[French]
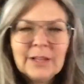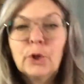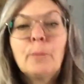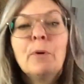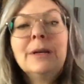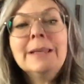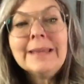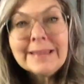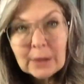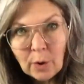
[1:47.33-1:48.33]
de ne pas
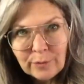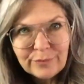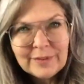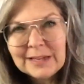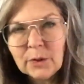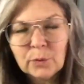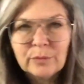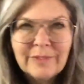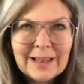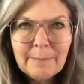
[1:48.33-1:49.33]
lire un fil de
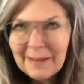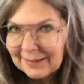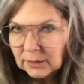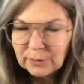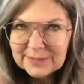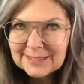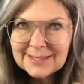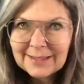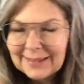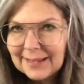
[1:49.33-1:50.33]
nouvelles pendant que vous êtes
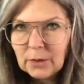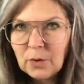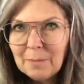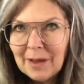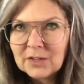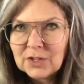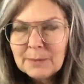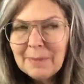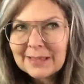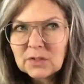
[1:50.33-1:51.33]
en train de manger
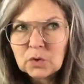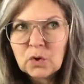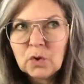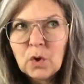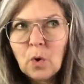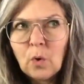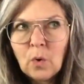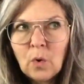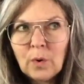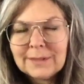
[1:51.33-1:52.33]
parce que
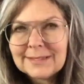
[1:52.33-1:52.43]
on,